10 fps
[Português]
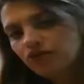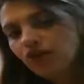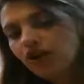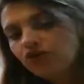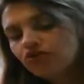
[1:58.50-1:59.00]
de
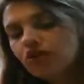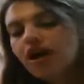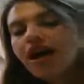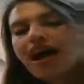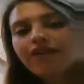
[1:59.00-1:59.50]
sódio,
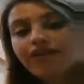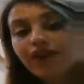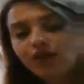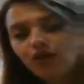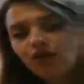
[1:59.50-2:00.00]
a
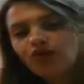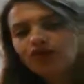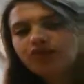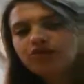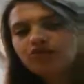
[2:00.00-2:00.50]

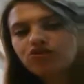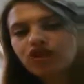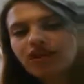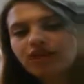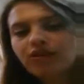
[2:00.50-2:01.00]
ferrugem, a
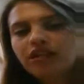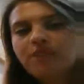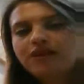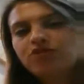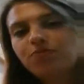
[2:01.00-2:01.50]
sujeira, toda a
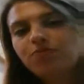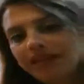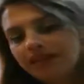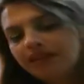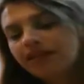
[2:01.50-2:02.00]
parte
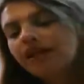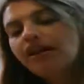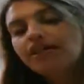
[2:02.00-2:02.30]
preta